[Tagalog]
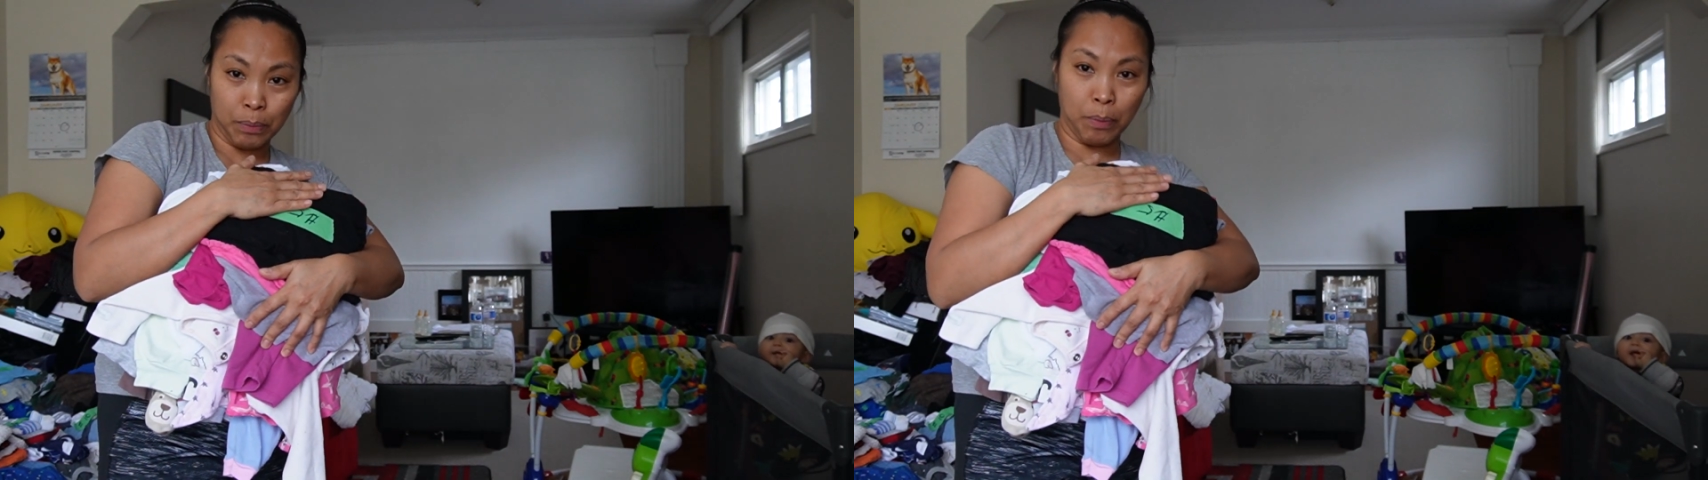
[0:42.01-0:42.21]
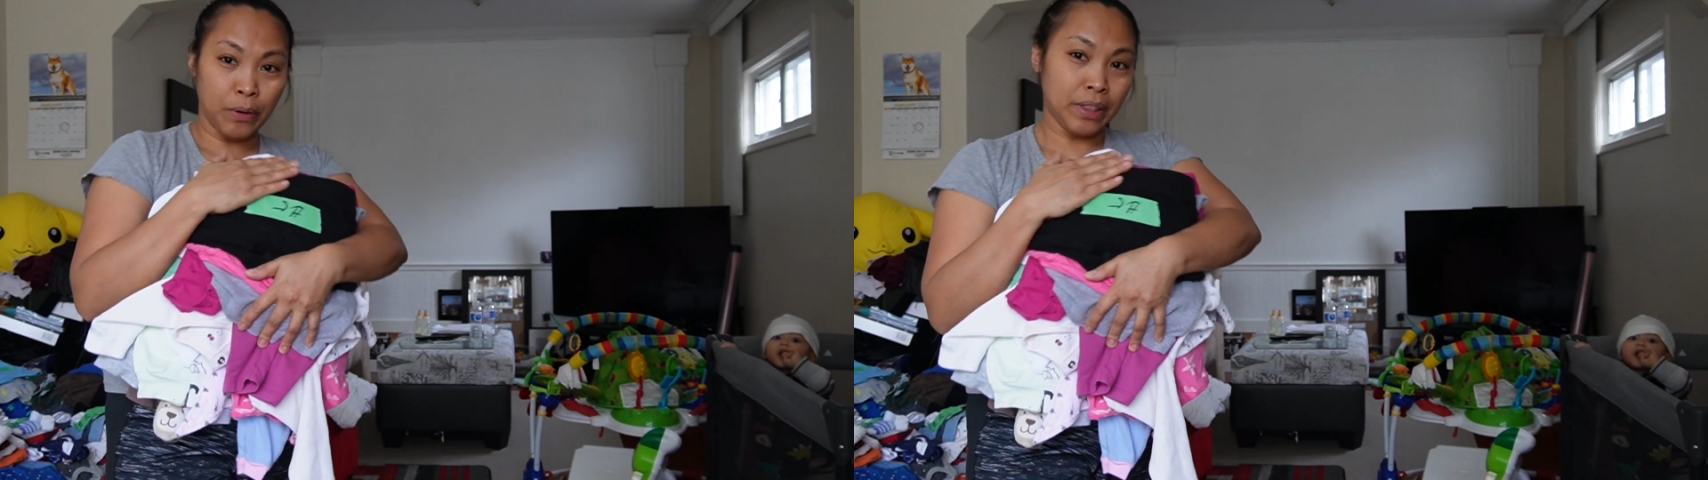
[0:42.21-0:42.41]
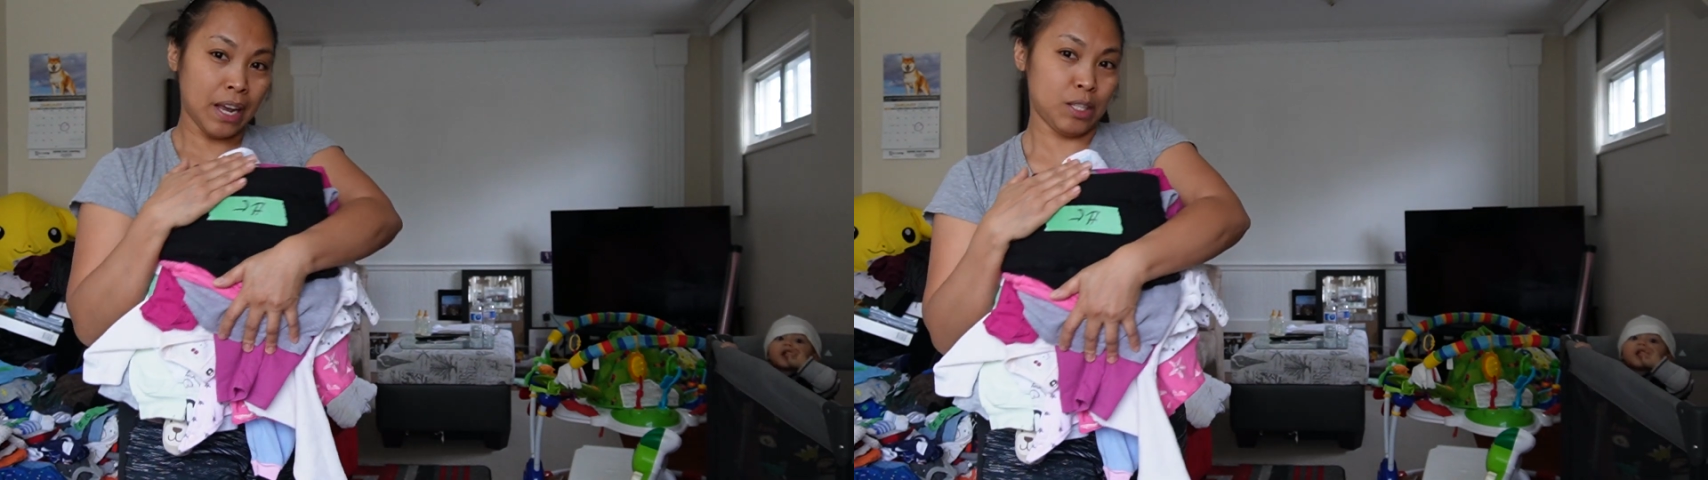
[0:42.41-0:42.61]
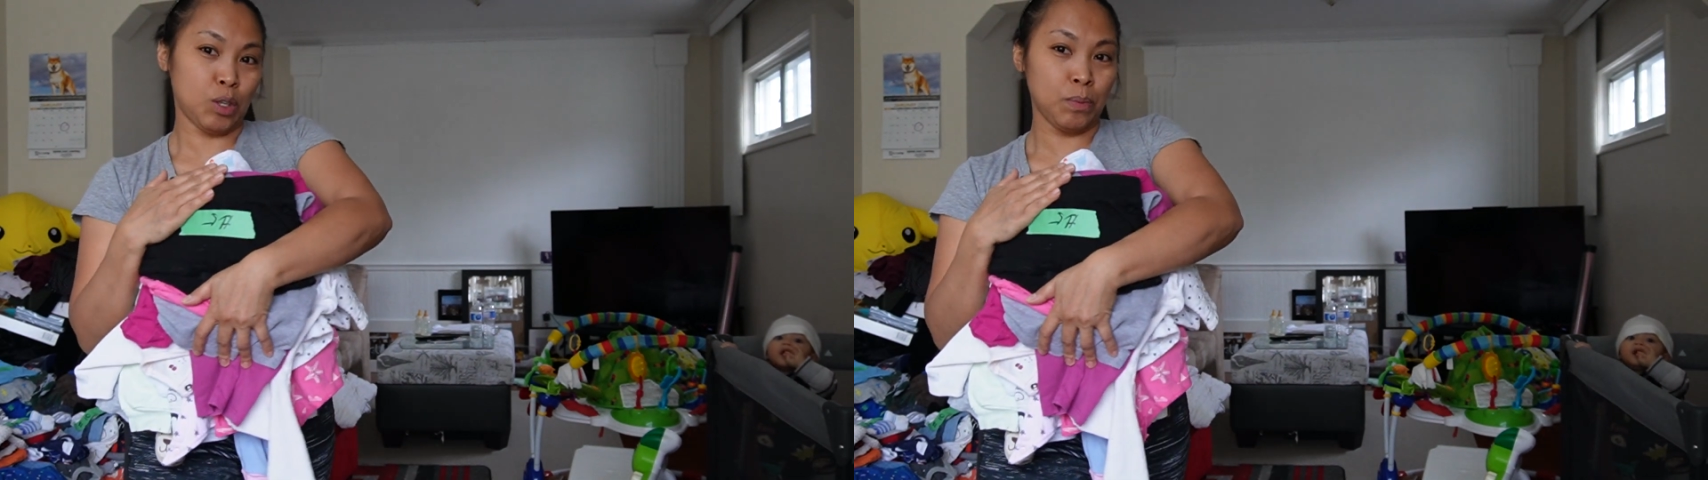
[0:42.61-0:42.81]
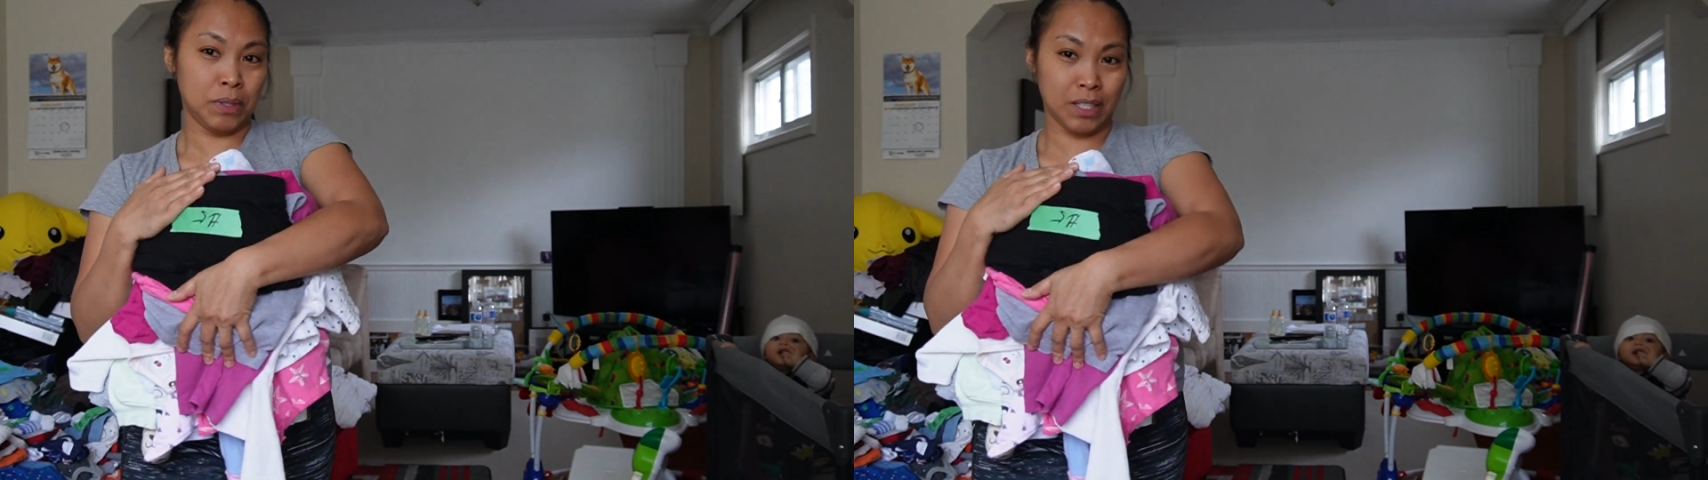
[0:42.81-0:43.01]
po na
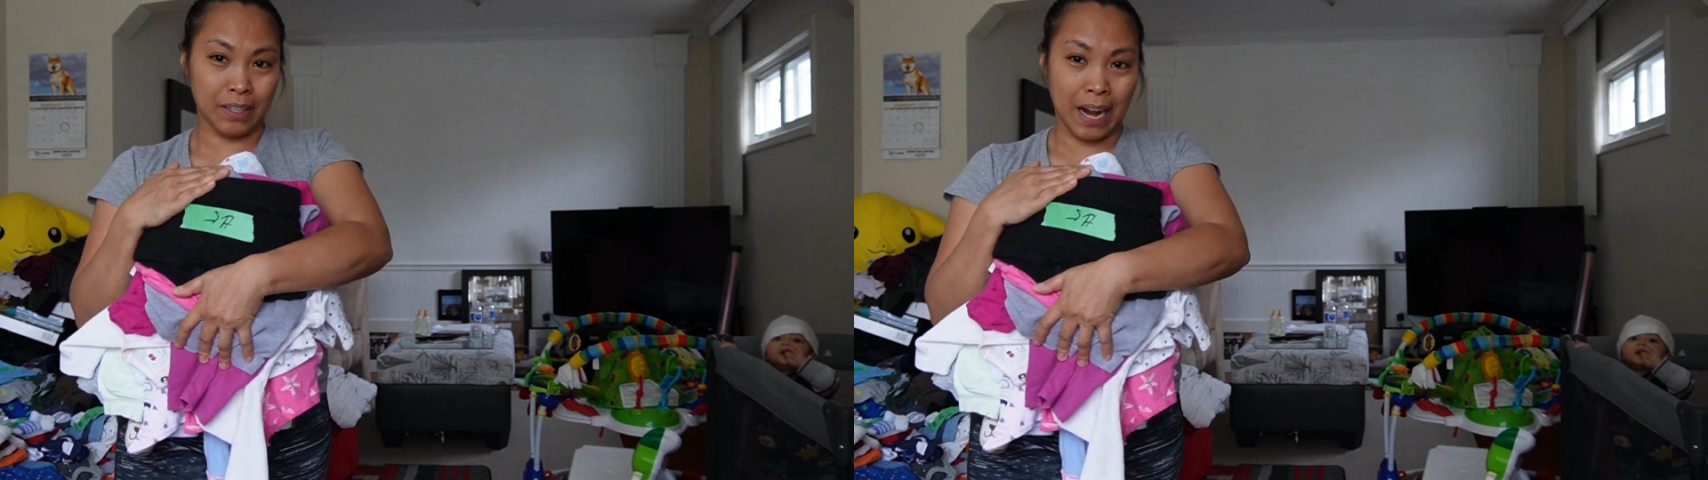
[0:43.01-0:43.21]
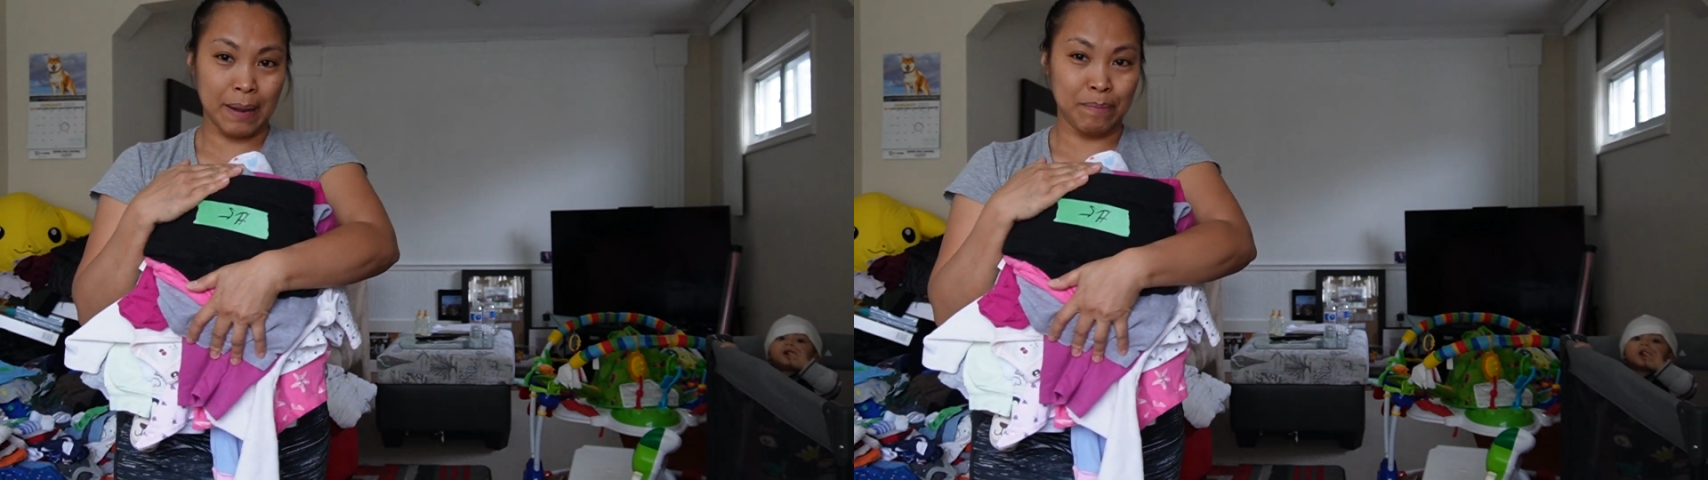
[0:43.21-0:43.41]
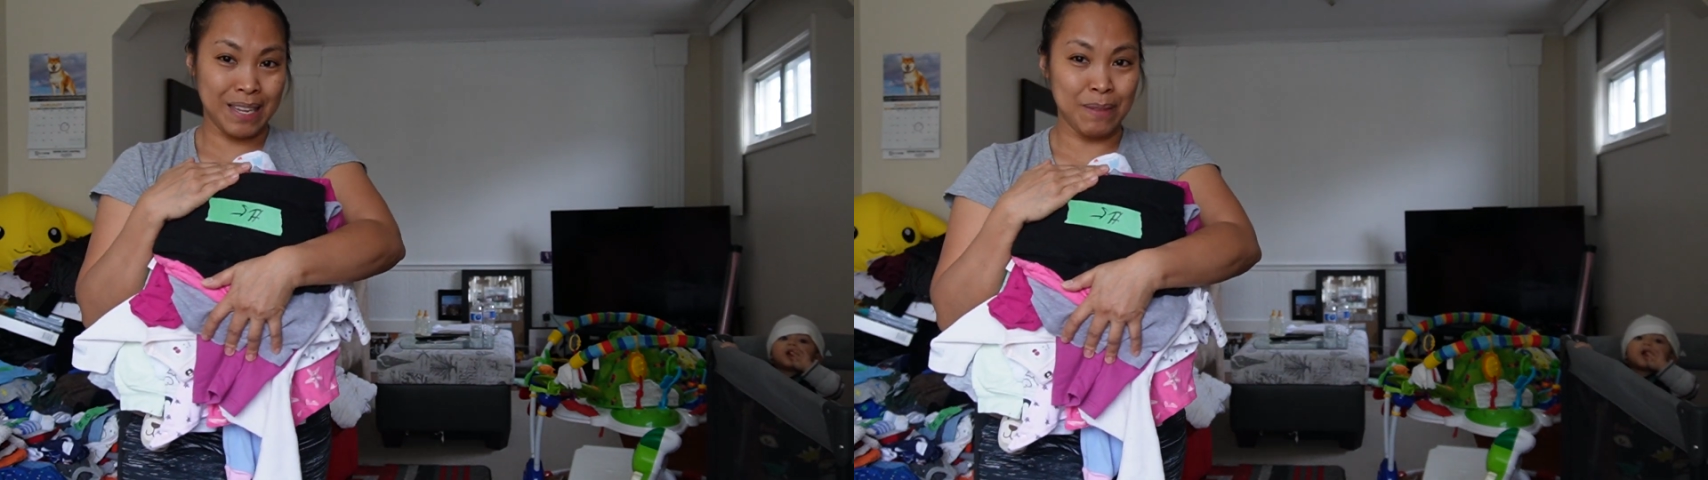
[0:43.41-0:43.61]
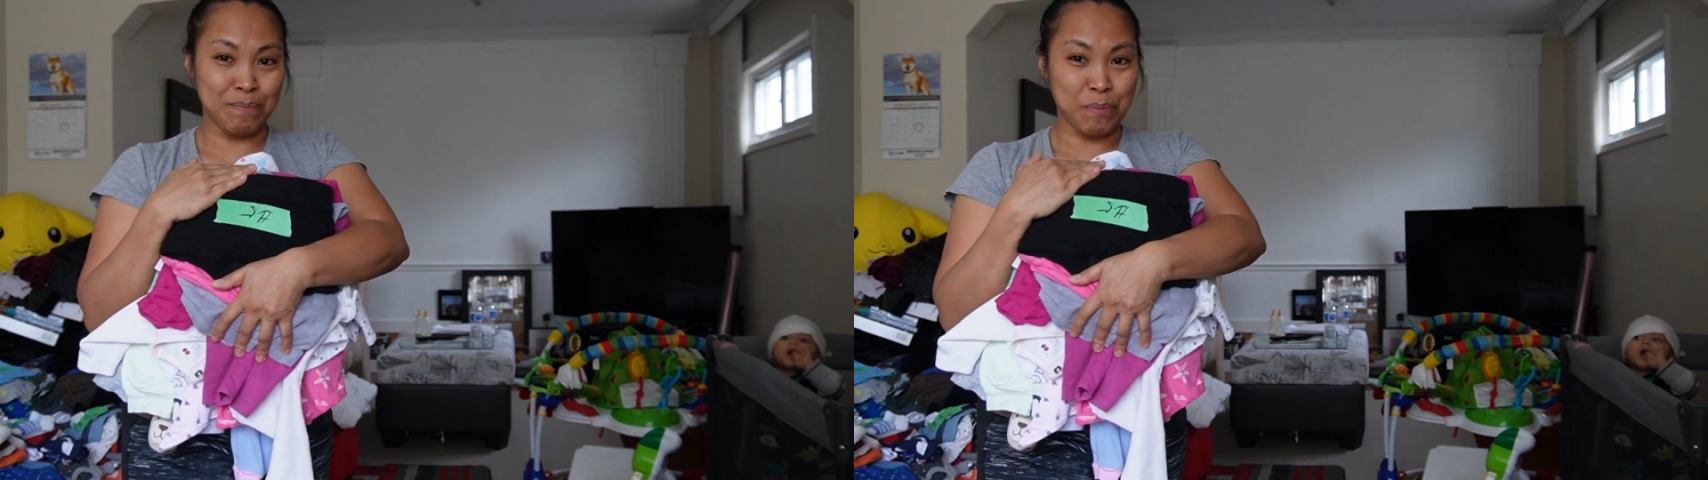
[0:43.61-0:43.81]
subscribe din